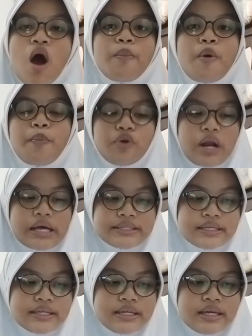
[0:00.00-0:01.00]

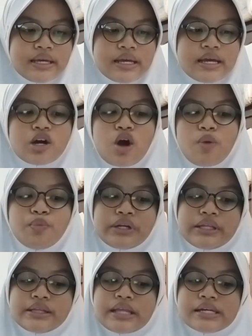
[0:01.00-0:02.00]
populasi,
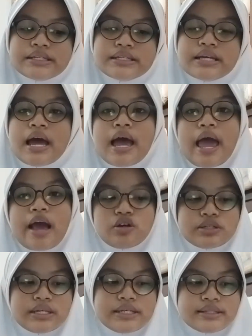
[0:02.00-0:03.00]
komunitas,
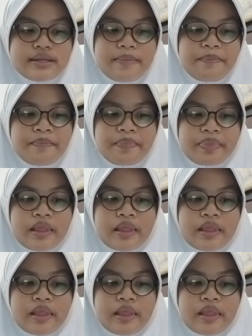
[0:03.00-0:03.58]
ekosistem,